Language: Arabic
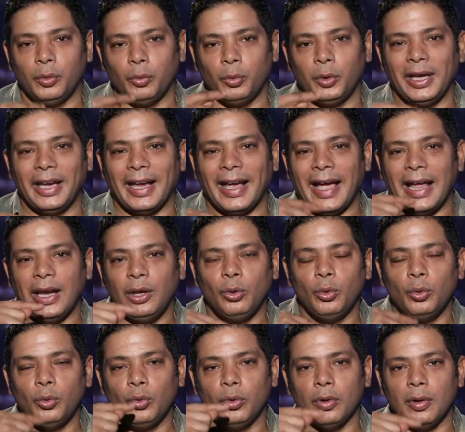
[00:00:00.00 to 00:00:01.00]

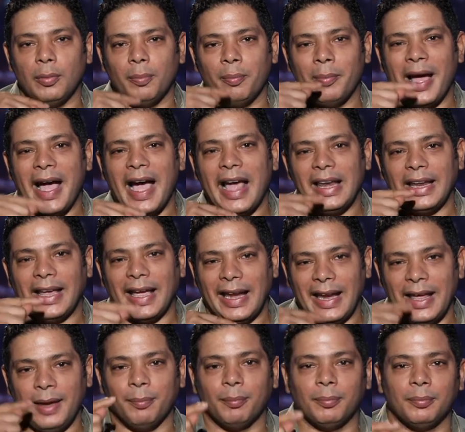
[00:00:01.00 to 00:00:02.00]
ويغنوا مع
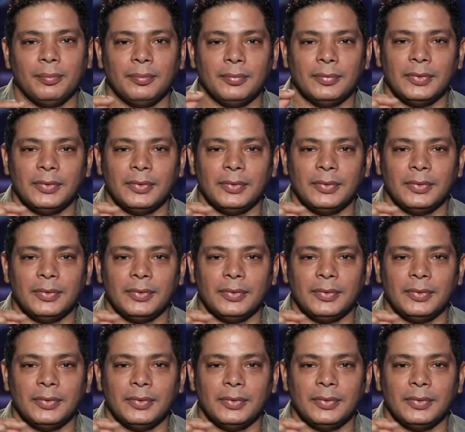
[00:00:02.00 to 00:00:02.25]
الكلام